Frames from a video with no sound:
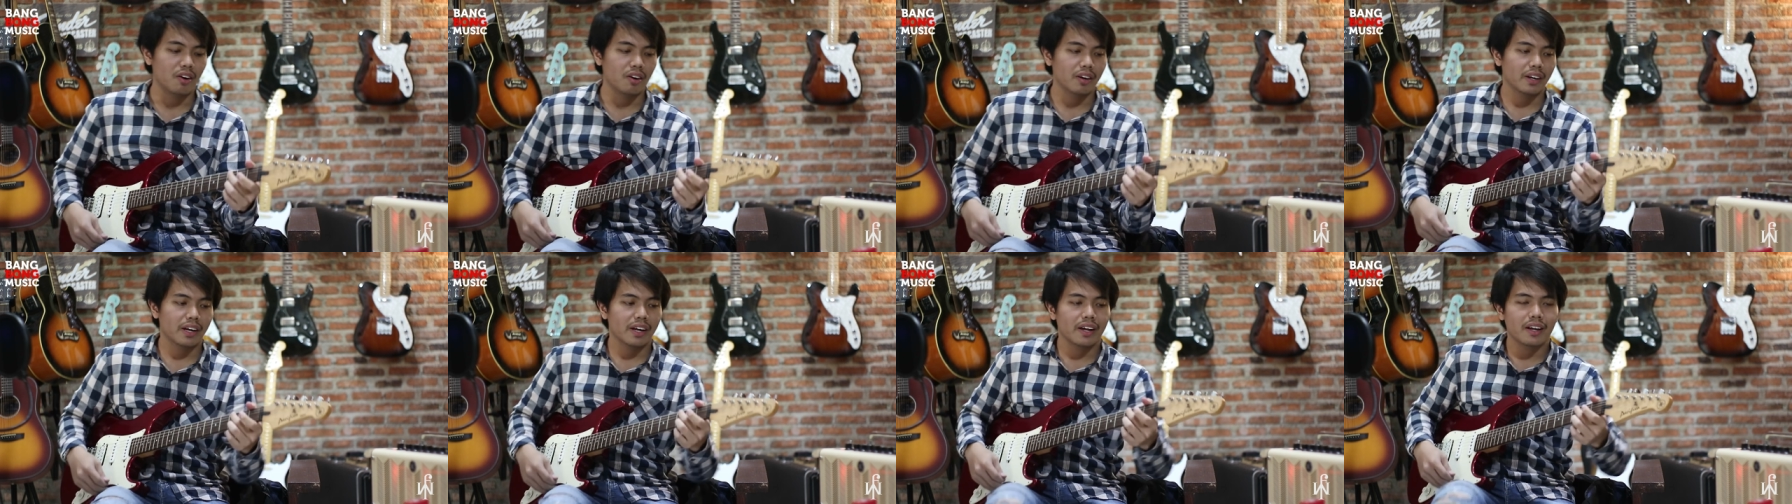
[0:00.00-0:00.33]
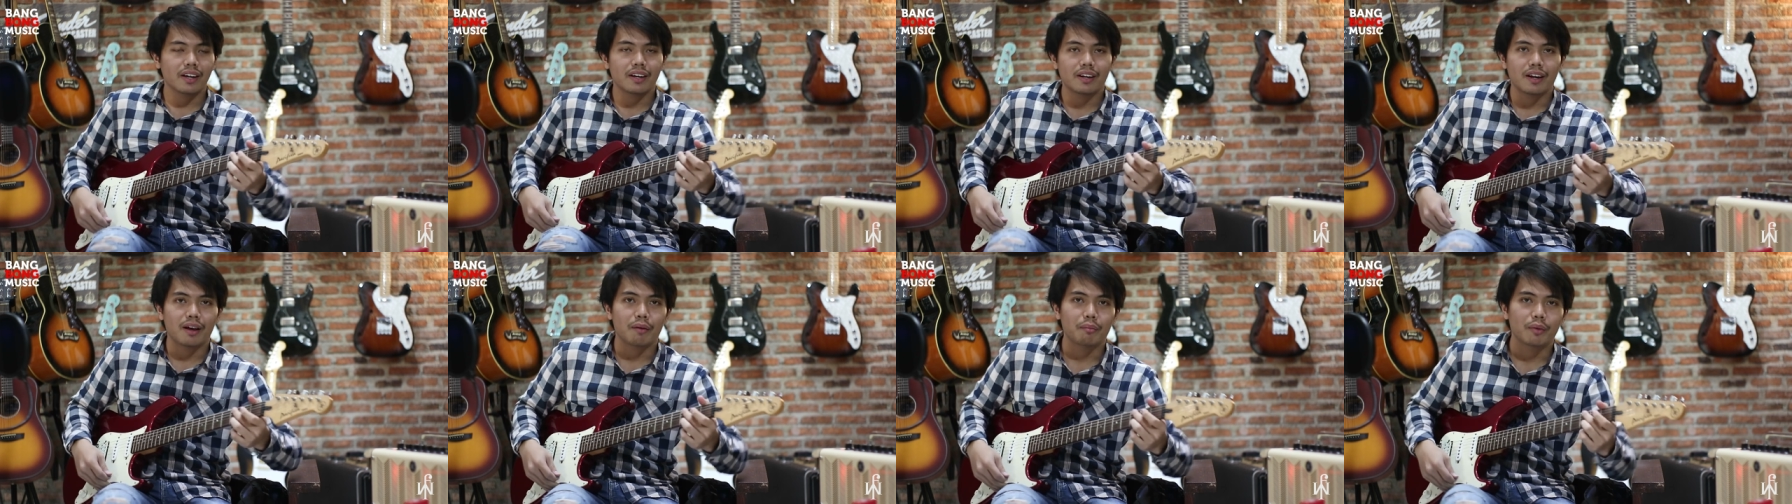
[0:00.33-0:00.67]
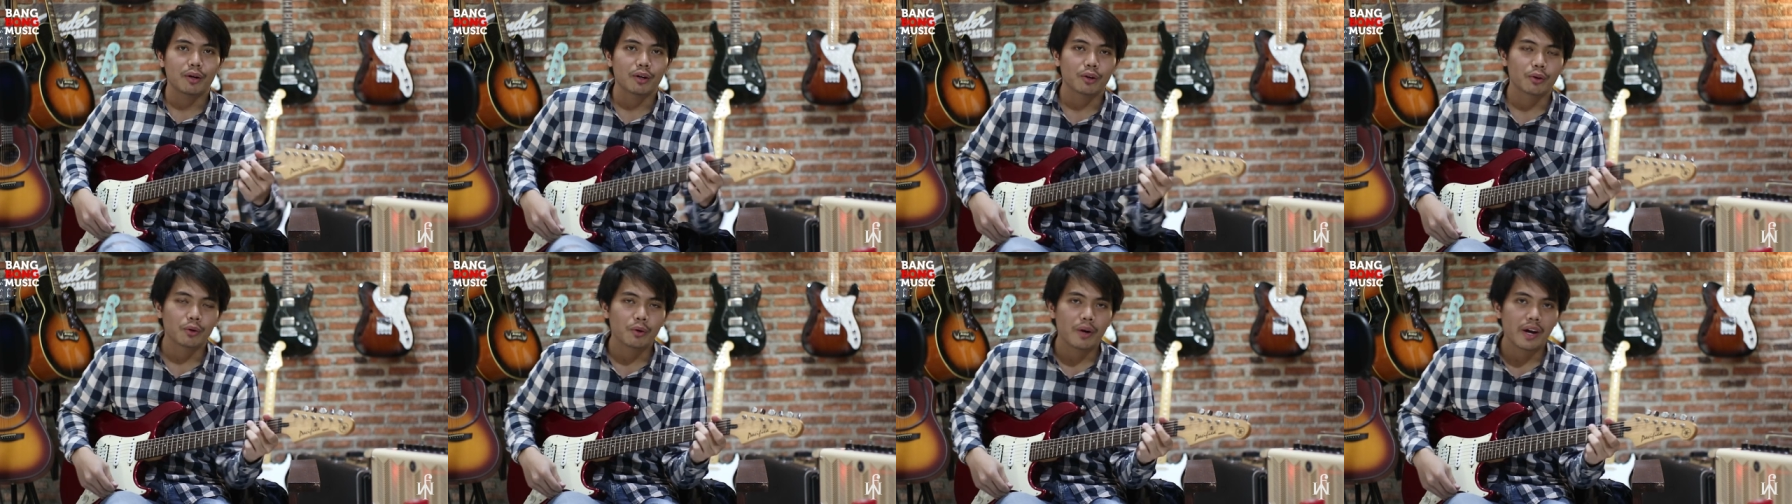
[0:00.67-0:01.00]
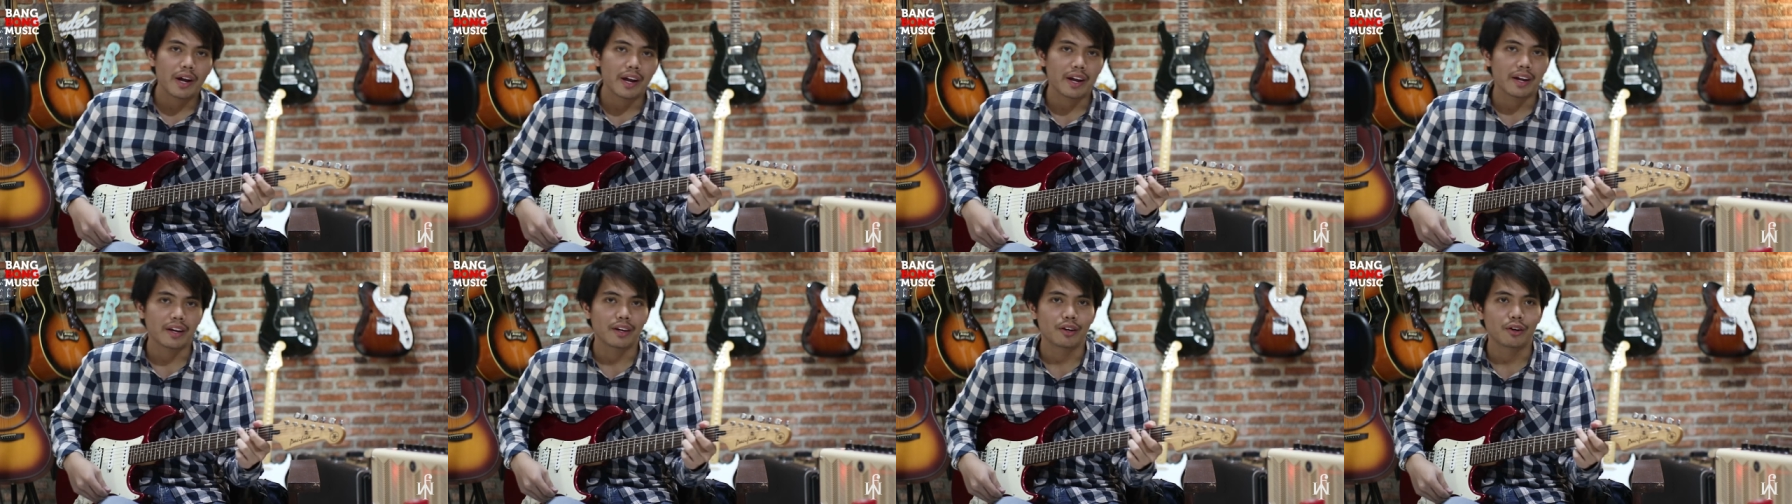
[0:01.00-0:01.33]
Oke, nama
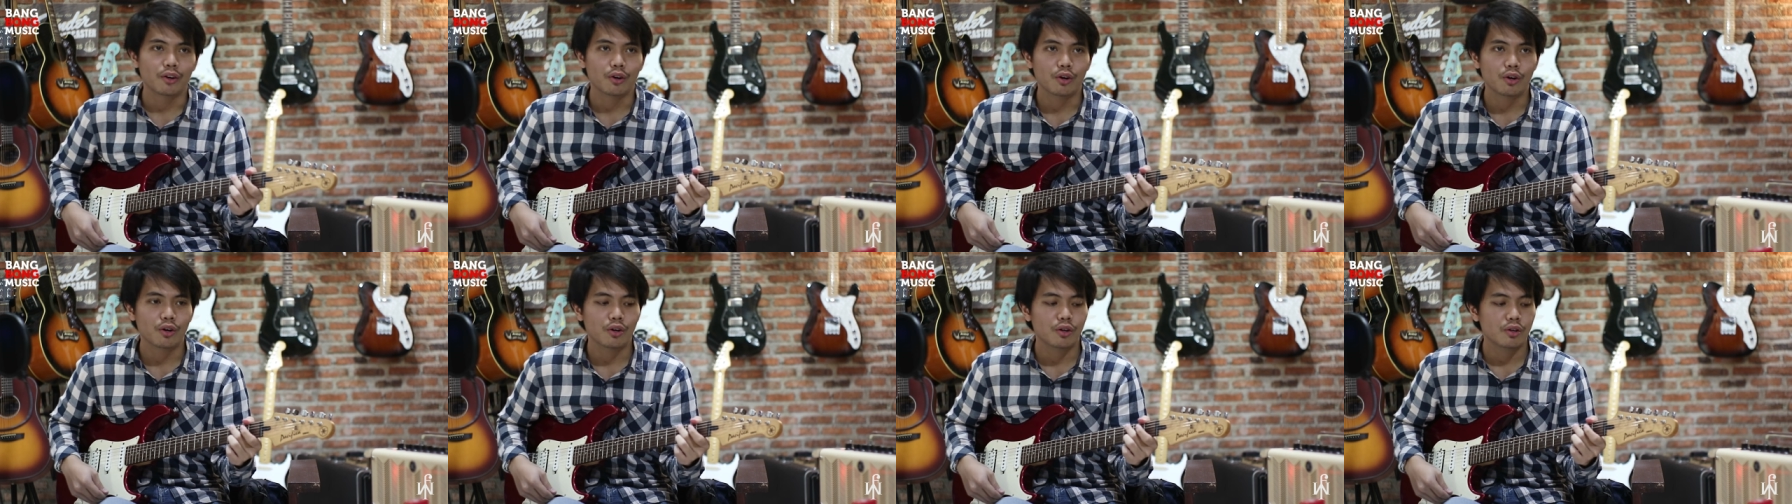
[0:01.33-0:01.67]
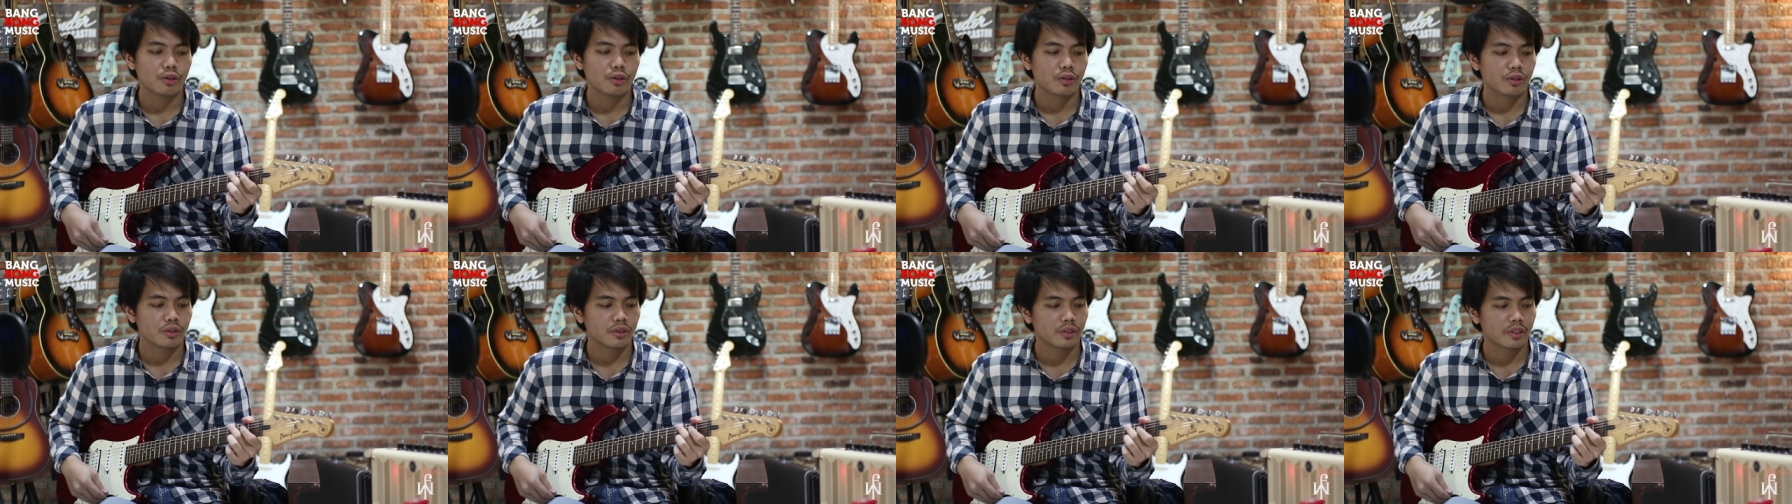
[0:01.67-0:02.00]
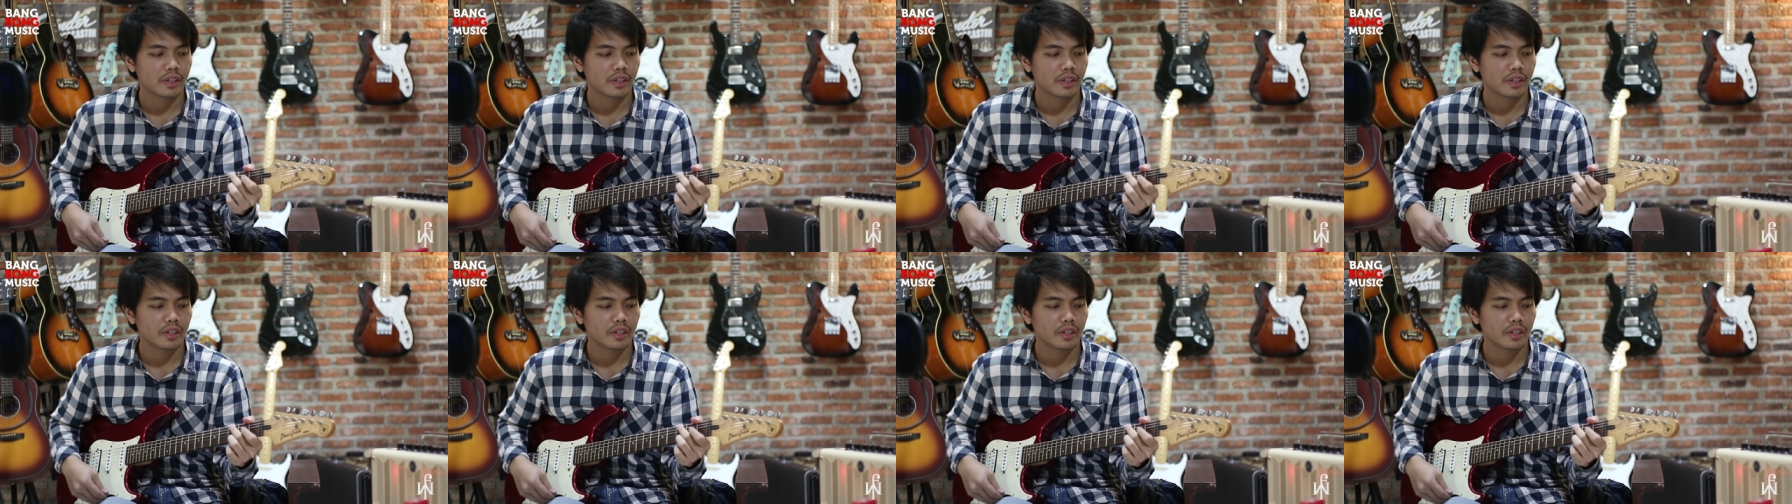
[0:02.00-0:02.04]
gua Edo.